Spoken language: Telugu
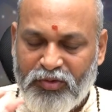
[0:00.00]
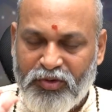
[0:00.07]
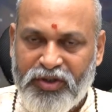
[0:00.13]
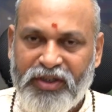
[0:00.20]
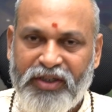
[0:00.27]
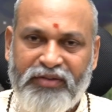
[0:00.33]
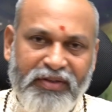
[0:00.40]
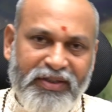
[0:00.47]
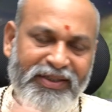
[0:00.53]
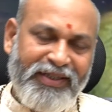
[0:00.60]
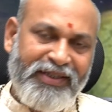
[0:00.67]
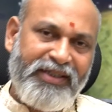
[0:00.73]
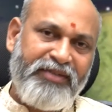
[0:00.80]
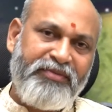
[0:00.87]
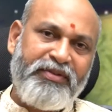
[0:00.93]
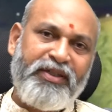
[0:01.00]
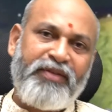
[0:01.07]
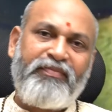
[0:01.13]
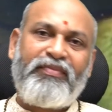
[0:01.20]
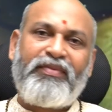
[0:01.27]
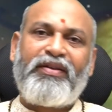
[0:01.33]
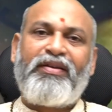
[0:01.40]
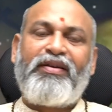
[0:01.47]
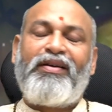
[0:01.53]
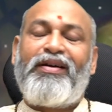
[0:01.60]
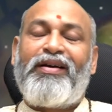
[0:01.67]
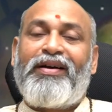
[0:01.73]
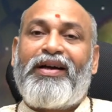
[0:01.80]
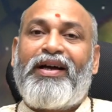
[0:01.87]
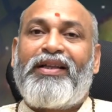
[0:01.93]
వచ్చినటువంటి సంఖ్య ఏమిటి
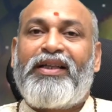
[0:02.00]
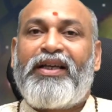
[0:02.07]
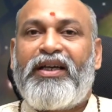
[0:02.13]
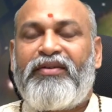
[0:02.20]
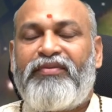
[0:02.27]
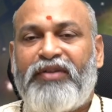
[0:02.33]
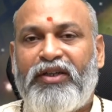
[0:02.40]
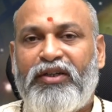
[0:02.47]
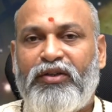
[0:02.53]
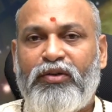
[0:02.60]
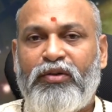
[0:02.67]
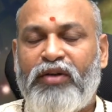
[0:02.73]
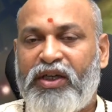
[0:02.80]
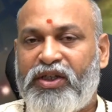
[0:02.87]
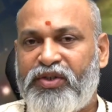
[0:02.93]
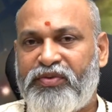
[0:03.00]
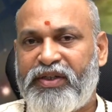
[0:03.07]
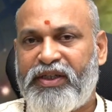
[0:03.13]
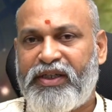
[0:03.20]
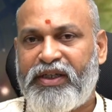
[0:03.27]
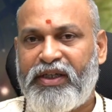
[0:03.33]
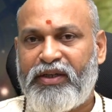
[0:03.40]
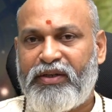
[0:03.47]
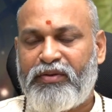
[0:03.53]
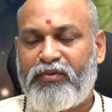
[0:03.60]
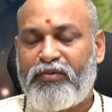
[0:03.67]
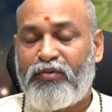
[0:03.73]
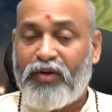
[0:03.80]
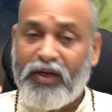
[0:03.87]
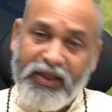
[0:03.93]
కాందాయ ఫలంలో అశ్వినికి
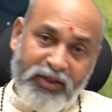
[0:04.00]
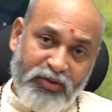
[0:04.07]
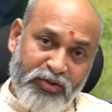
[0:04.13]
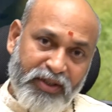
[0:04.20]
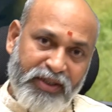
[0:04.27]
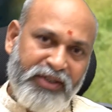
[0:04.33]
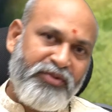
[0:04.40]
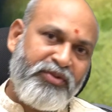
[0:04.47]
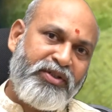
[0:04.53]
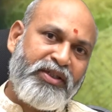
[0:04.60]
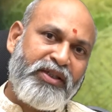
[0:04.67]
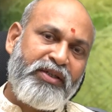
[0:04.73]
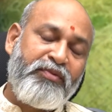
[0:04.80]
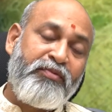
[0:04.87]
ఒకటో సంఖ్య వచ్చింది